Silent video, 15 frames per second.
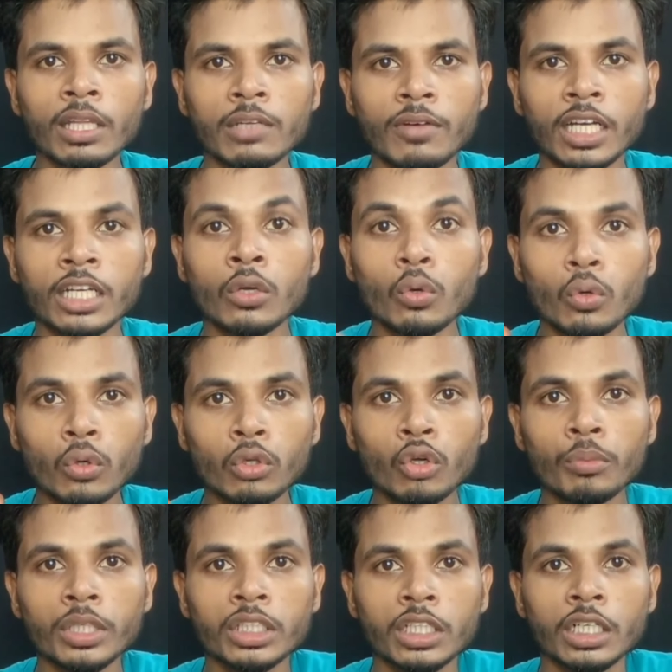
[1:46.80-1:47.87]
बाद हमारी ओरियो
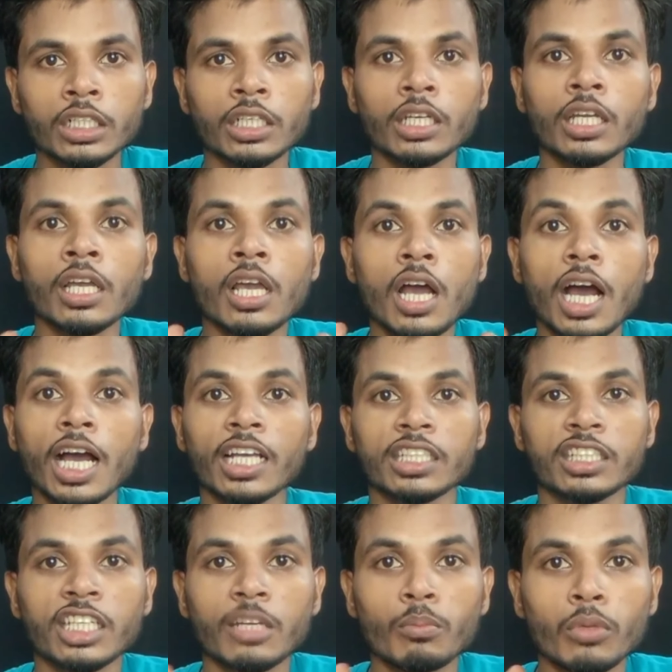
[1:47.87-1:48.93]
बिस्किट की
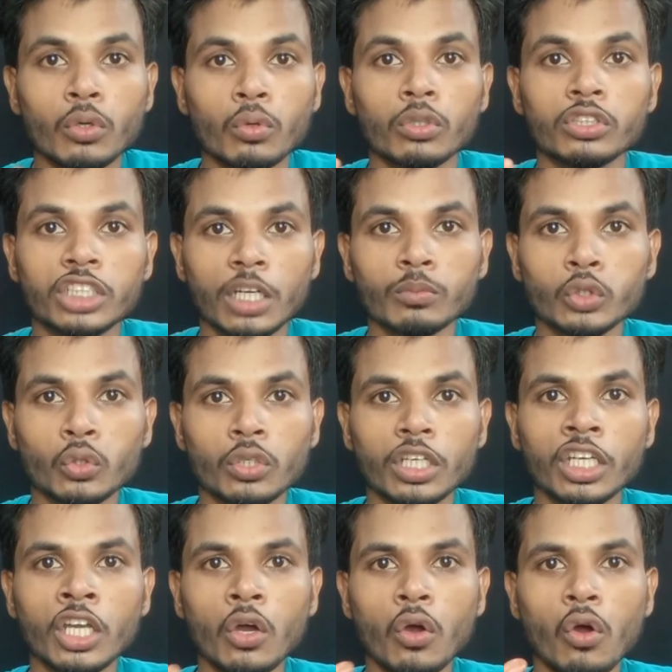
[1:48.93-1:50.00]
आइसक्रीम बिल्कुल जम
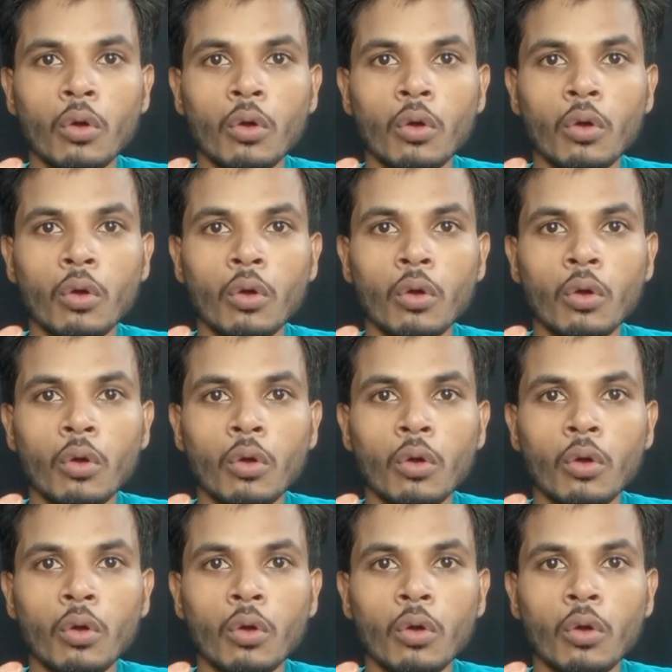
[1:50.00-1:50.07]
चुकी है